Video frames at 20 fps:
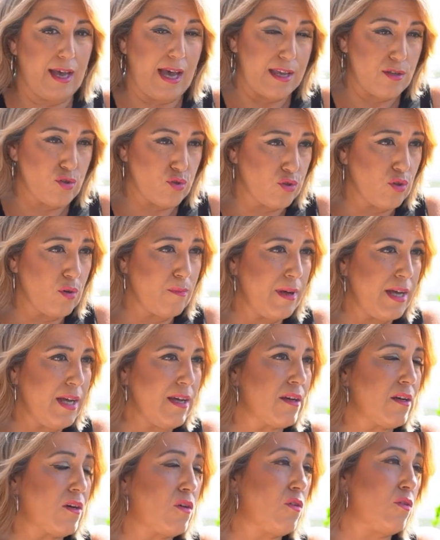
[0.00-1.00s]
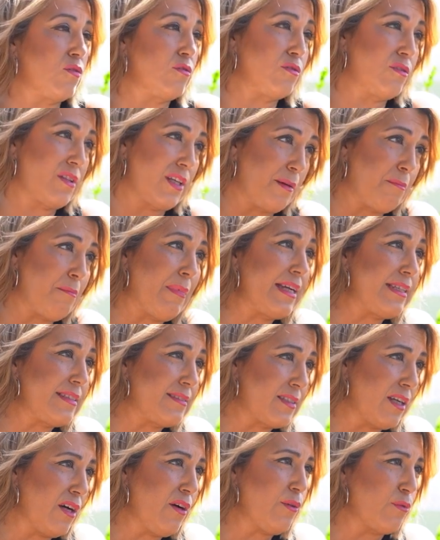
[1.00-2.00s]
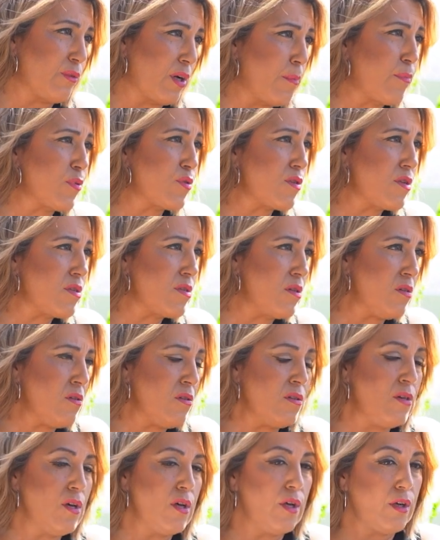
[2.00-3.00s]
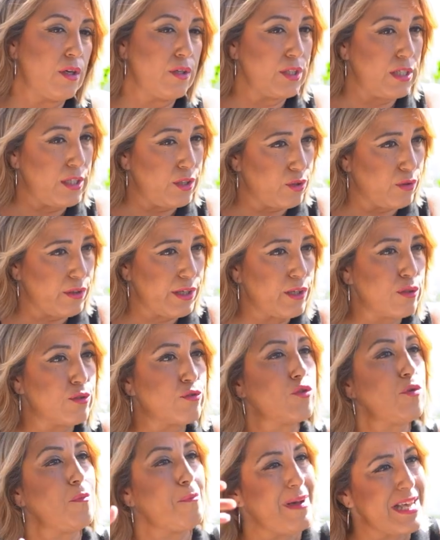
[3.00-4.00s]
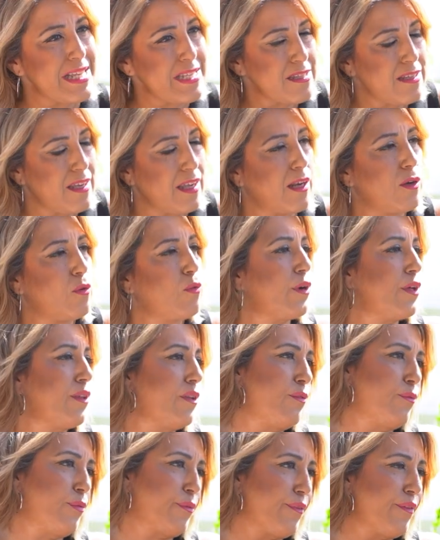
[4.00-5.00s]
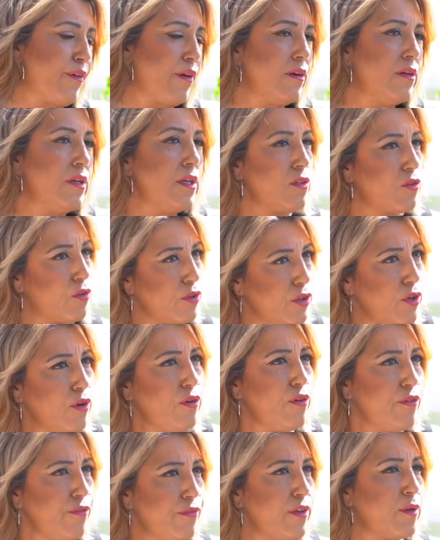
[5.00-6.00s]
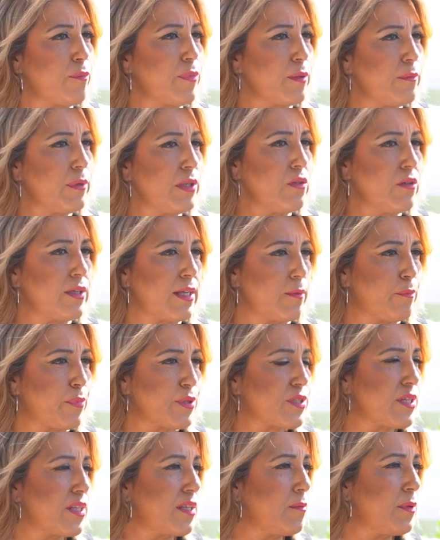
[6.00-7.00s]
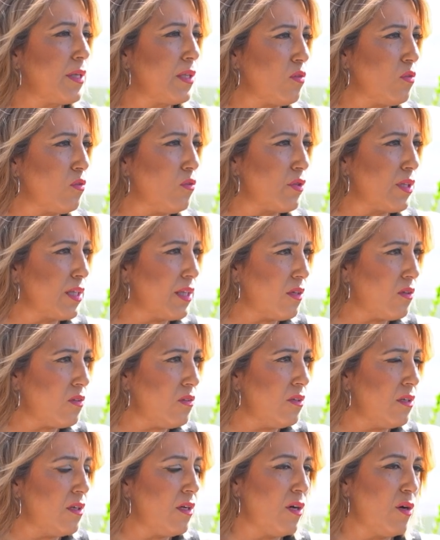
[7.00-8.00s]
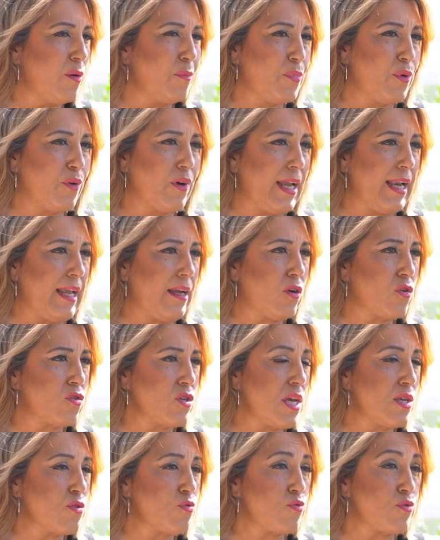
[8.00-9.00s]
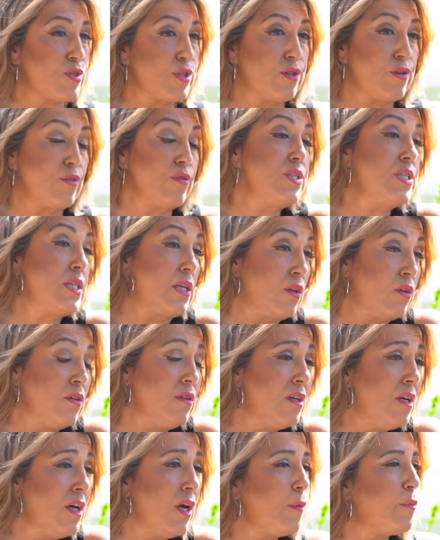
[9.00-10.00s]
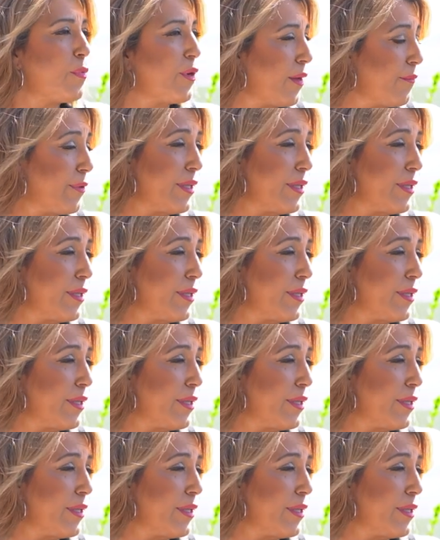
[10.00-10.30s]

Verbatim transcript: asoma con tres magistrados en una posición y dos en otro más el juez de instrucción. Entonces yo confío primero que el procedimiento jurídico ponga las cosas en su sitio y si no, pues